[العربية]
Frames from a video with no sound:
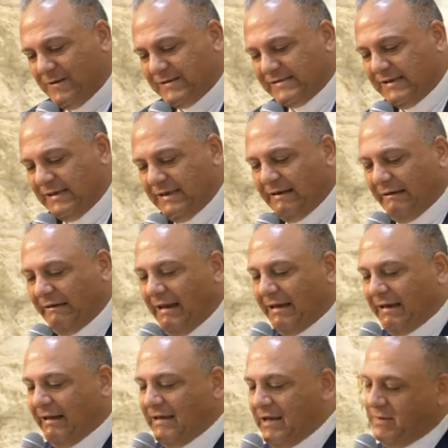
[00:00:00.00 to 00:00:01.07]
بس هيك
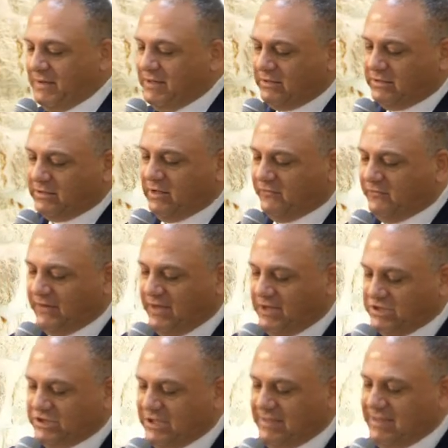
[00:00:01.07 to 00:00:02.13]
لكن لما نقرأ في
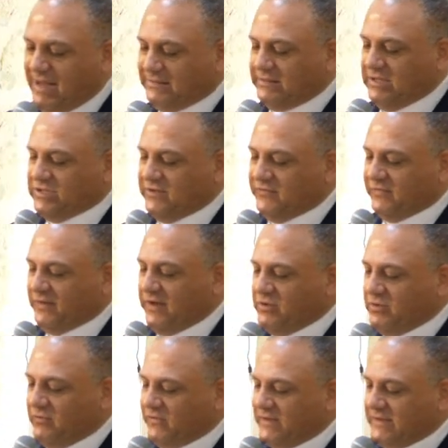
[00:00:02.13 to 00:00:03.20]
الإنجيل نكتشف
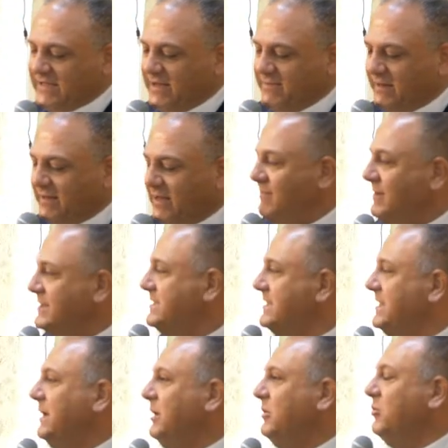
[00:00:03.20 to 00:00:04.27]
أنه في زمن
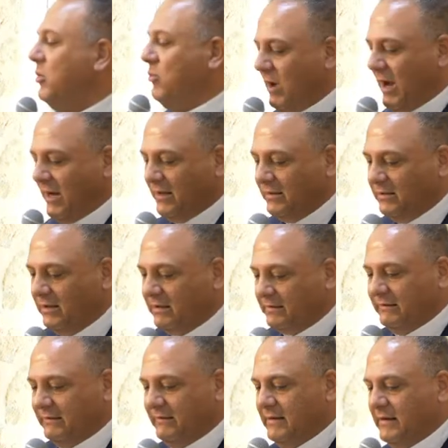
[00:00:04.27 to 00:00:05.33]
المسيح وهو على الأرض